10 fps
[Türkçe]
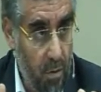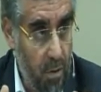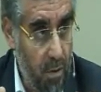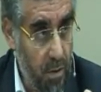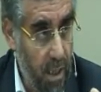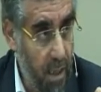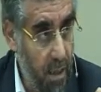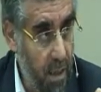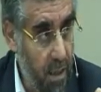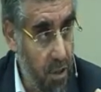e,
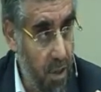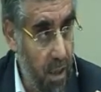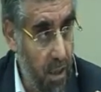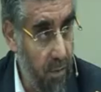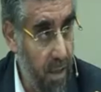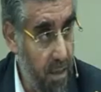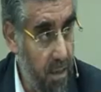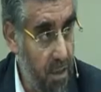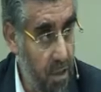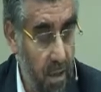yakınlarını çağırdı ve endir
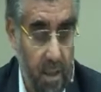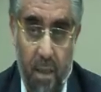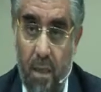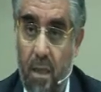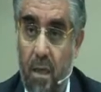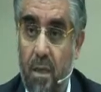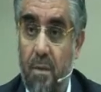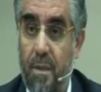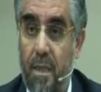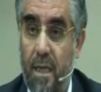aşireteke
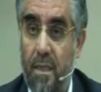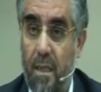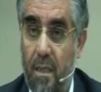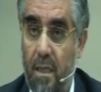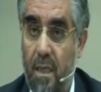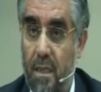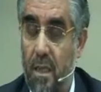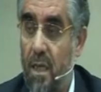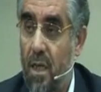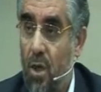akrabin en yakınlarını
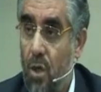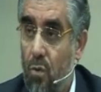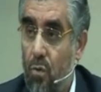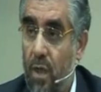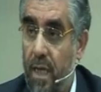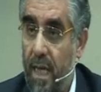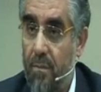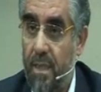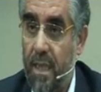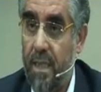uyar
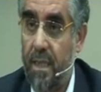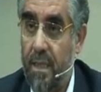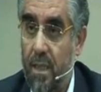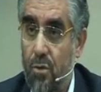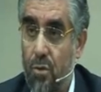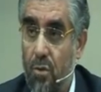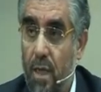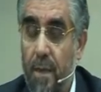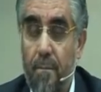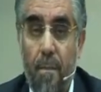emri geldikten
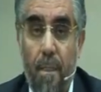sonra